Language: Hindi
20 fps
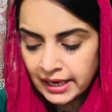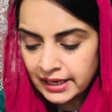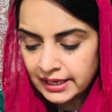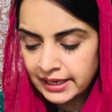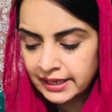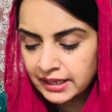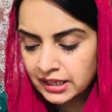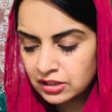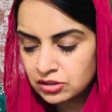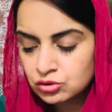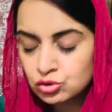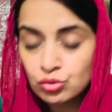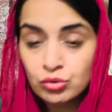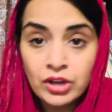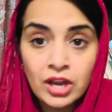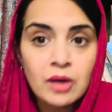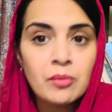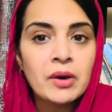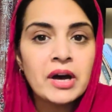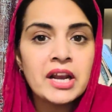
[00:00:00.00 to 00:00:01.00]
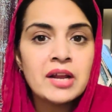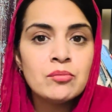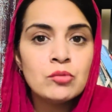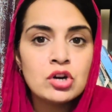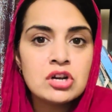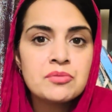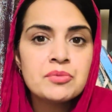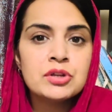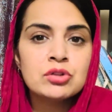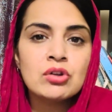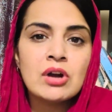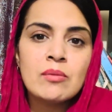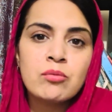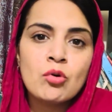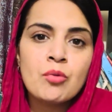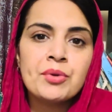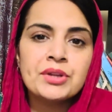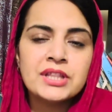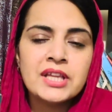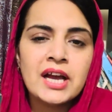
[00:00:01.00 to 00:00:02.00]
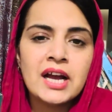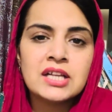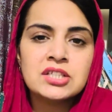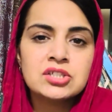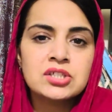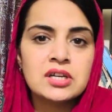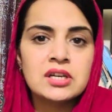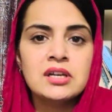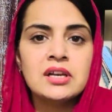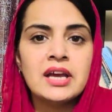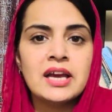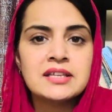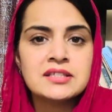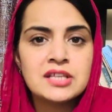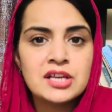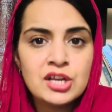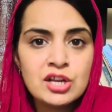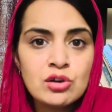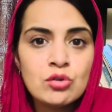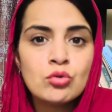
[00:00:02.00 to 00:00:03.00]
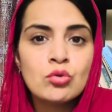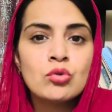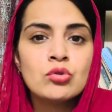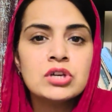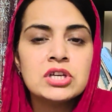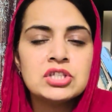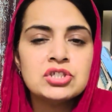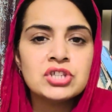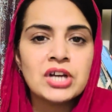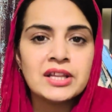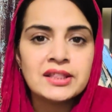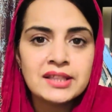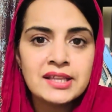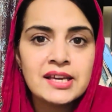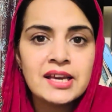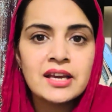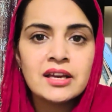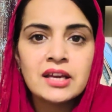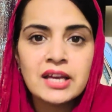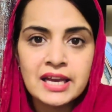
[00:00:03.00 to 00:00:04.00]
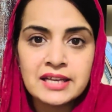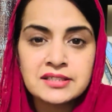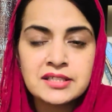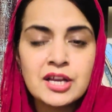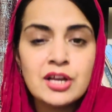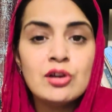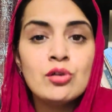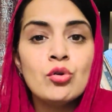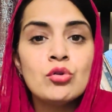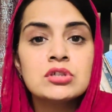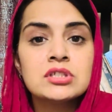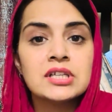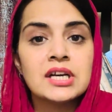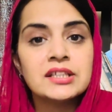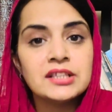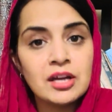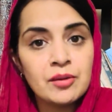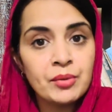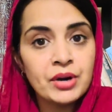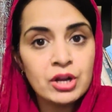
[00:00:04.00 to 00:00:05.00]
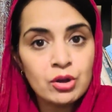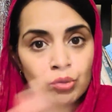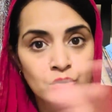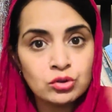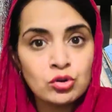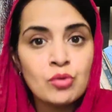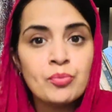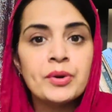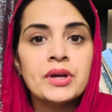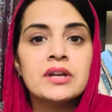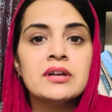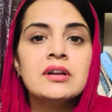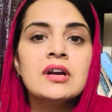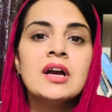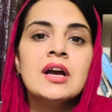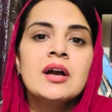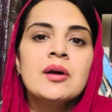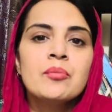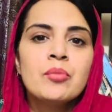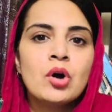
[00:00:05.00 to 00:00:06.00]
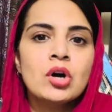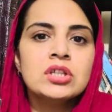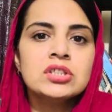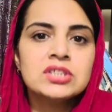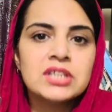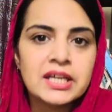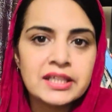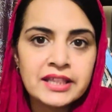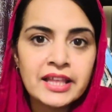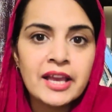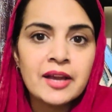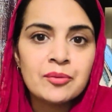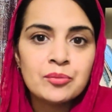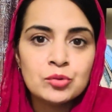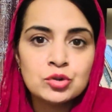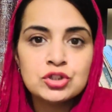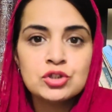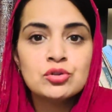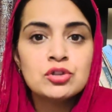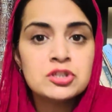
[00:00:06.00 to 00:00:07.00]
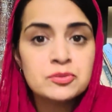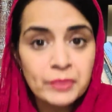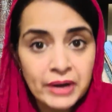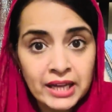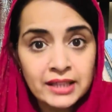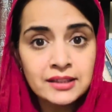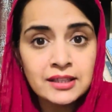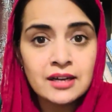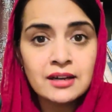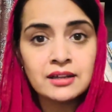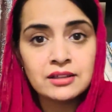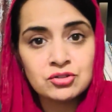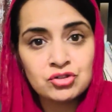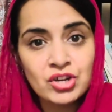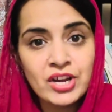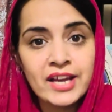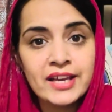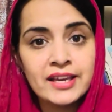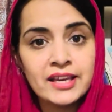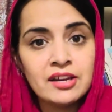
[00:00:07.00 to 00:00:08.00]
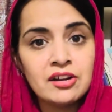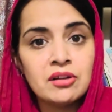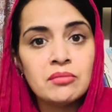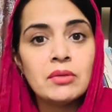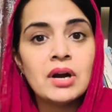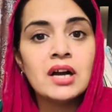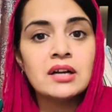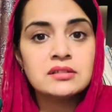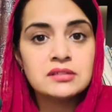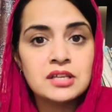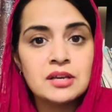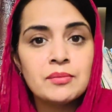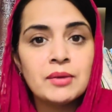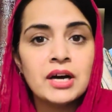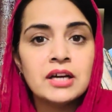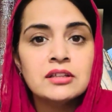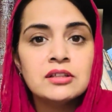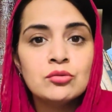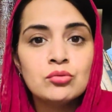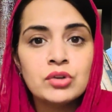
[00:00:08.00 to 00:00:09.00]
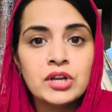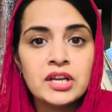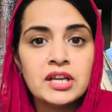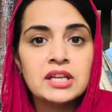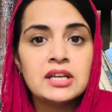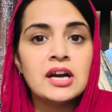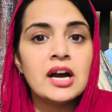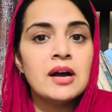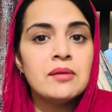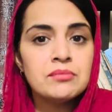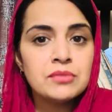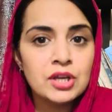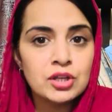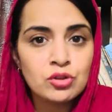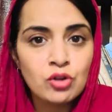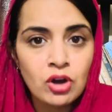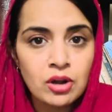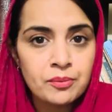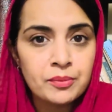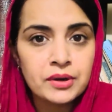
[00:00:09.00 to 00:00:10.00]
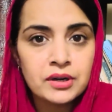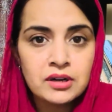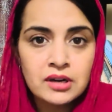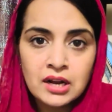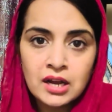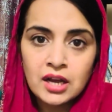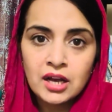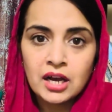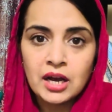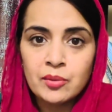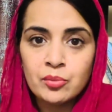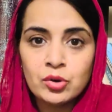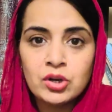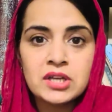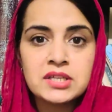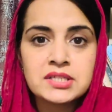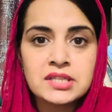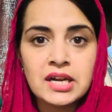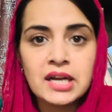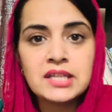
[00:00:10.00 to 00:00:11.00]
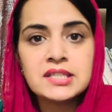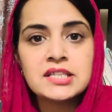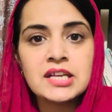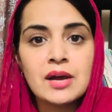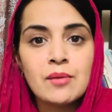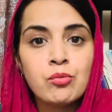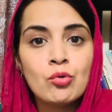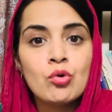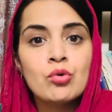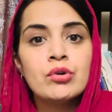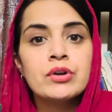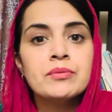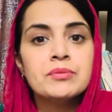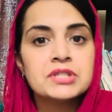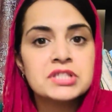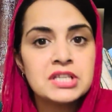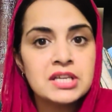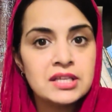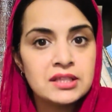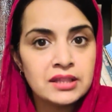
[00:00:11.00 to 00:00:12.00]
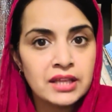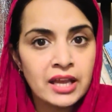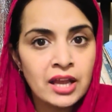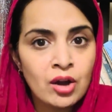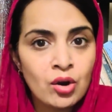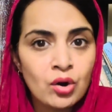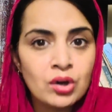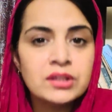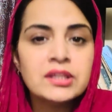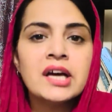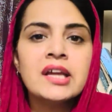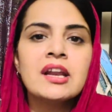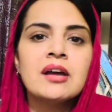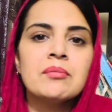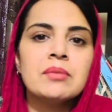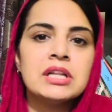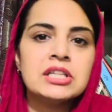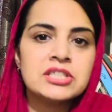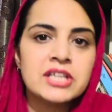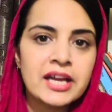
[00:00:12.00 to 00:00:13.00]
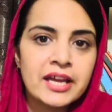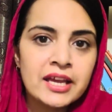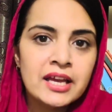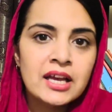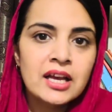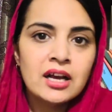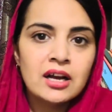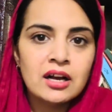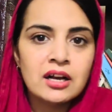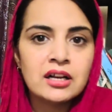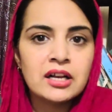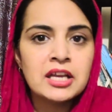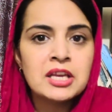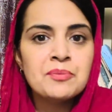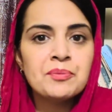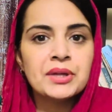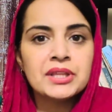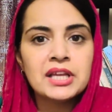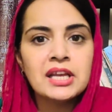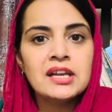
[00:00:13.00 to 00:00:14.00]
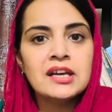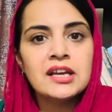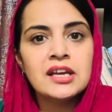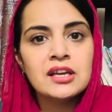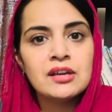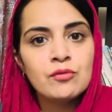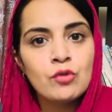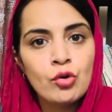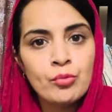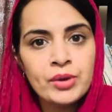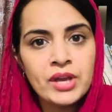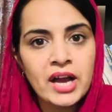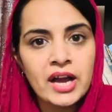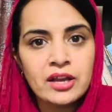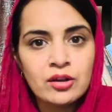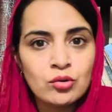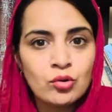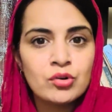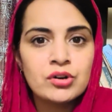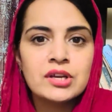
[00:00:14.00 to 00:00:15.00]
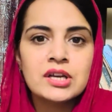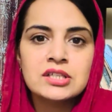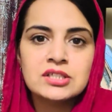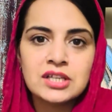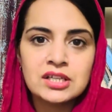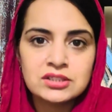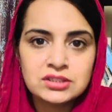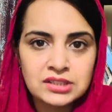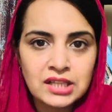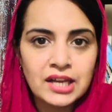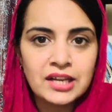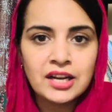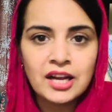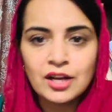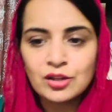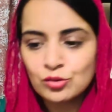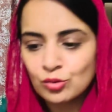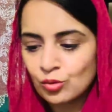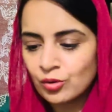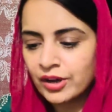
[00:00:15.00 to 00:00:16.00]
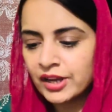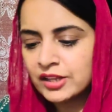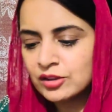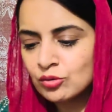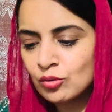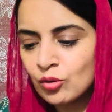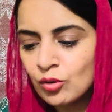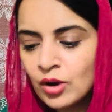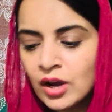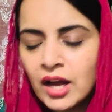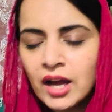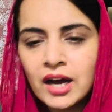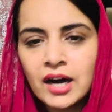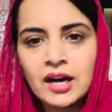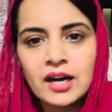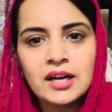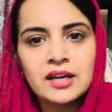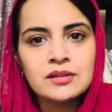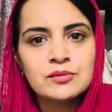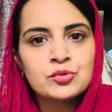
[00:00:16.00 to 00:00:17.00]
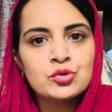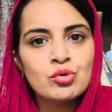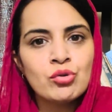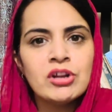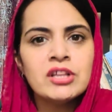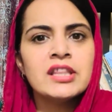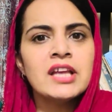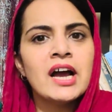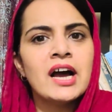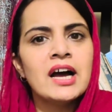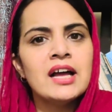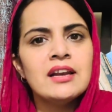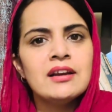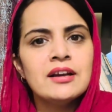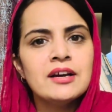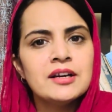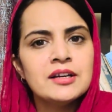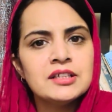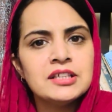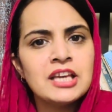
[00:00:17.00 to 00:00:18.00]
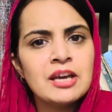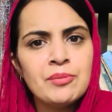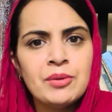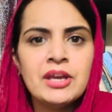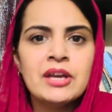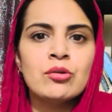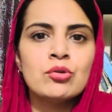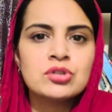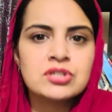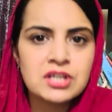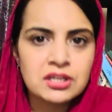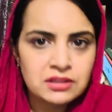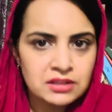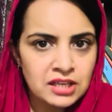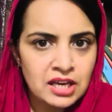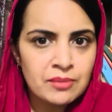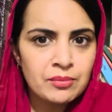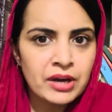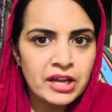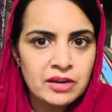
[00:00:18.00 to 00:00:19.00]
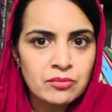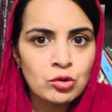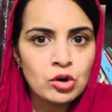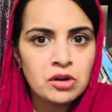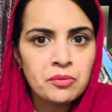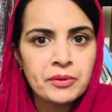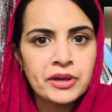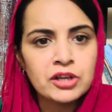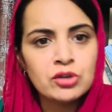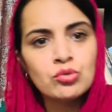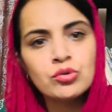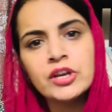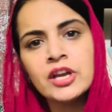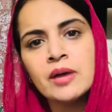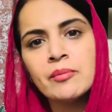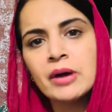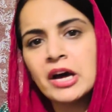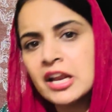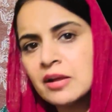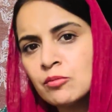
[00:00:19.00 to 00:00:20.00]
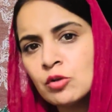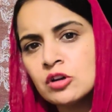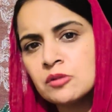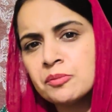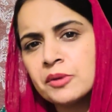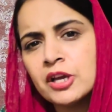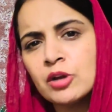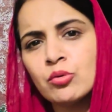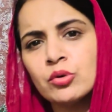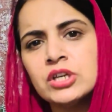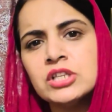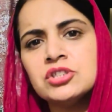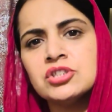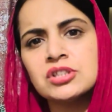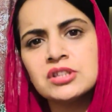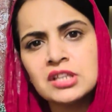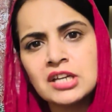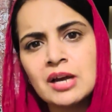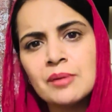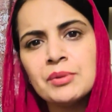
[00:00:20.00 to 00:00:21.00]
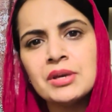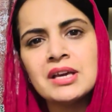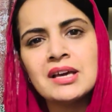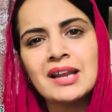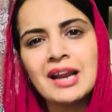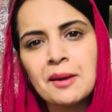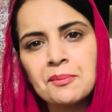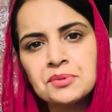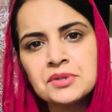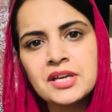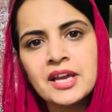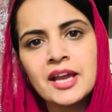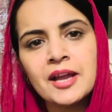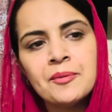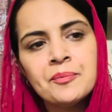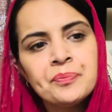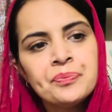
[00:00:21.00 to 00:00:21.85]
लेकिन चूँकि हमारे मुल्क में तो आपको पता है आजकल ऐसे ही लोगों की चांदी है ऐसे ही लोग ज़्यादा बड़े अहदों पर पहुंच जाते हैं मुझे तो इस बात का खदशा है कि इन रिमार्क्स के बाद उन्हें इनाम के तौर पर अबुल हसनात साहब को कोई मजीद नया अहदा ना मिल जाए आ, कहीं पता लगे कि वो भी हाई कोर्ट के जज तैनात हो गए तो सूरत हाल ये भी हो सकती है हमारे मुल्क में क्योंकि हमारे मुल्क में कोई जितना भी करप्ट है